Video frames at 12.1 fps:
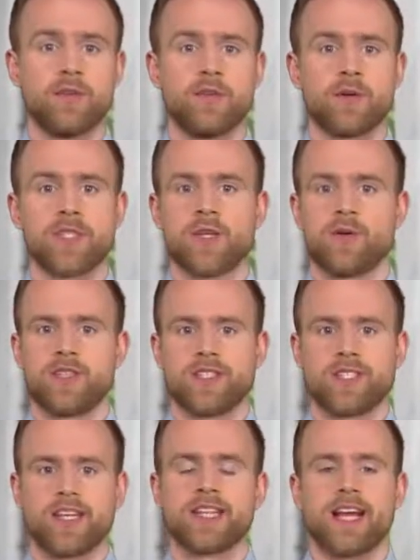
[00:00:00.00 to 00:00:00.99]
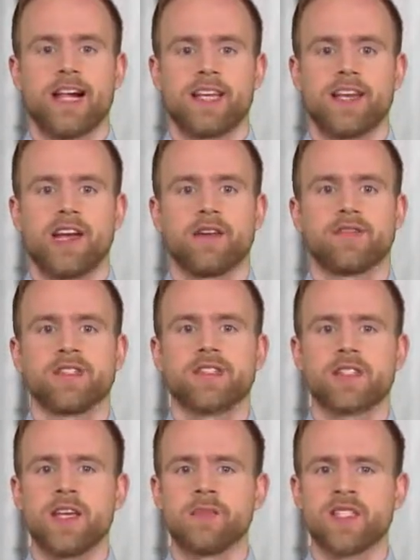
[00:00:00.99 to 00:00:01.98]
Funktion des zentralen
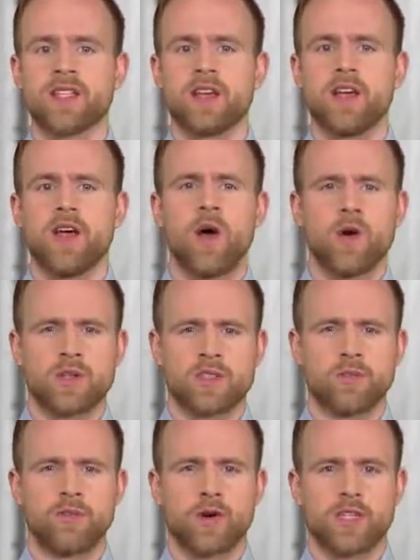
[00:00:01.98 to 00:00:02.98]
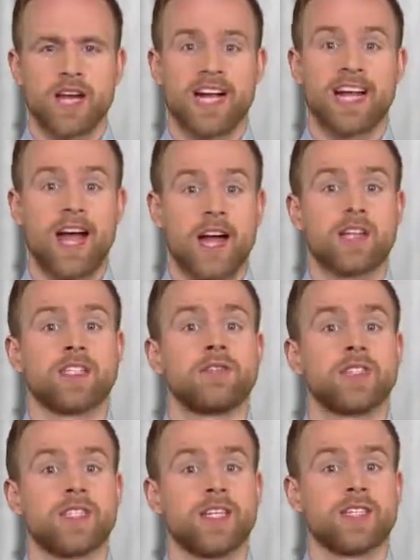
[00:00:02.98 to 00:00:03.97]
Nervensystems und zum Vortrag
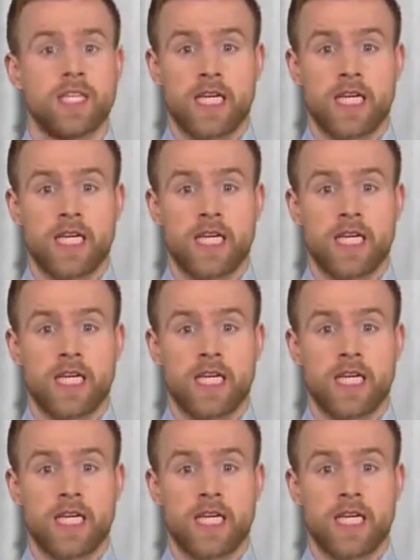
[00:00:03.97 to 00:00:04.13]
Aktivität der